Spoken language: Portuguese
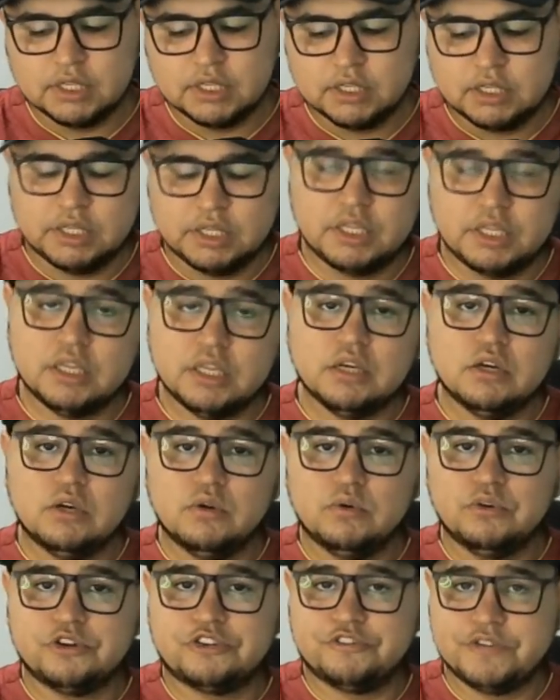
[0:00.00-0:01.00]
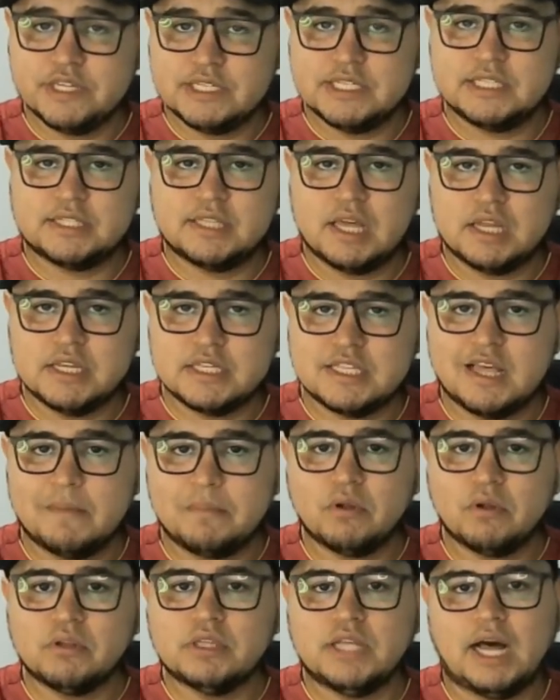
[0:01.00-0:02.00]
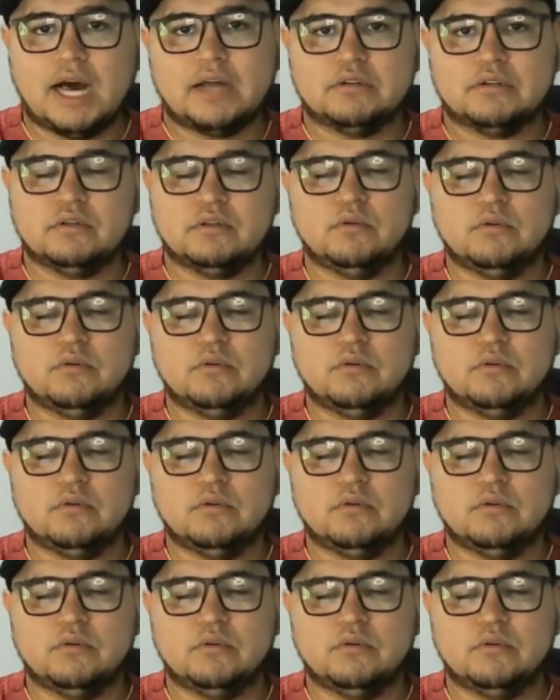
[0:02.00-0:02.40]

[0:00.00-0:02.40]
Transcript: e os visitantes aprontaram.